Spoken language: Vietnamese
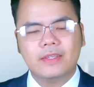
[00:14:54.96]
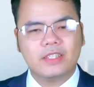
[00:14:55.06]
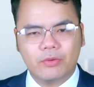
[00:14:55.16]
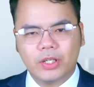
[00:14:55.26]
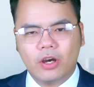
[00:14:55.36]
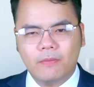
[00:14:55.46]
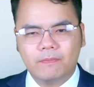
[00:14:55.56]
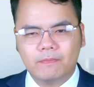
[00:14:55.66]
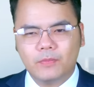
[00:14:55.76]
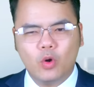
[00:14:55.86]
Trong khi đó,
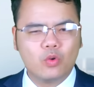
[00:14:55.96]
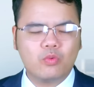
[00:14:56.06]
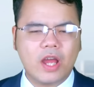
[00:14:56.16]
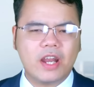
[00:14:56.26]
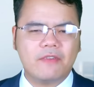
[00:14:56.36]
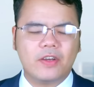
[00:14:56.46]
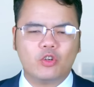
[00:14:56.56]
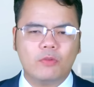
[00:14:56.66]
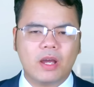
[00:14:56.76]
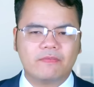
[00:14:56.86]
Ukraine phải
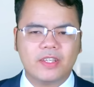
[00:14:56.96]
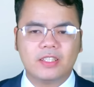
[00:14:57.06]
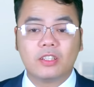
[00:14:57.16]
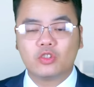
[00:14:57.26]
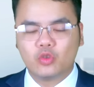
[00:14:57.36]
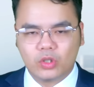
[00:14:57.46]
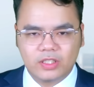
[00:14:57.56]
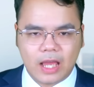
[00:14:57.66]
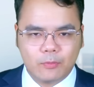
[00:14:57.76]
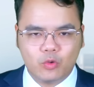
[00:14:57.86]
đối mặt với sự sụt
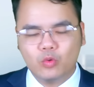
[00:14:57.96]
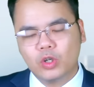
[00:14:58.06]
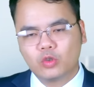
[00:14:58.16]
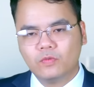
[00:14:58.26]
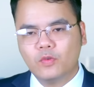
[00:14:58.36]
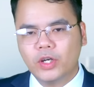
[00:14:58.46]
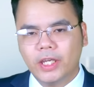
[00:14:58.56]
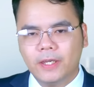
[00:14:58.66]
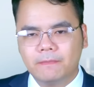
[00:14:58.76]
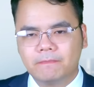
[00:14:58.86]
giảm của nguồn cung vũ
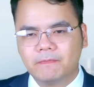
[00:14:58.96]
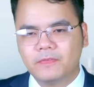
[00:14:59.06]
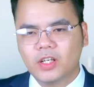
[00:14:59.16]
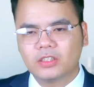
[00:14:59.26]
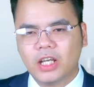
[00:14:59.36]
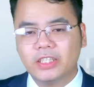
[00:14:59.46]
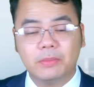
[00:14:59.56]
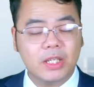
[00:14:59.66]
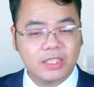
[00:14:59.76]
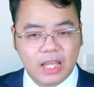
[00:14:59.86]
khí. Phương Tây thì
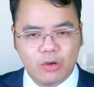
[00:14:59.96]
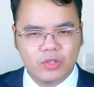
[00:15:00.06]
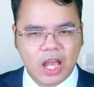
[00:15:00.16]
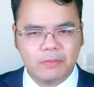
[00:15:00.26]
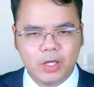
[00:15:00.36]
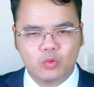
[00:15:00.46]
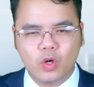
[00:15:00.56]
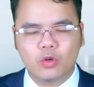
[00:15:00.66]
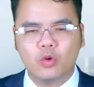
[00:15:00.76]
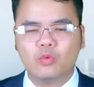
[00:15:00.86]
bị sao nhãng bởi
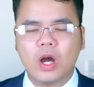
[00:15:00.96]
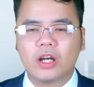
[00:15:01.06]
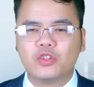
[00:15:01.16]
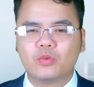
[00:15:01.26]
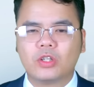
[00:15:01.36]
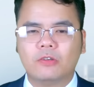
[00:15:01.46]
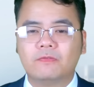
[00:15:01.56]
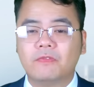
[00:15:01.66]
cuộc khủng hoảng ở Trung Đông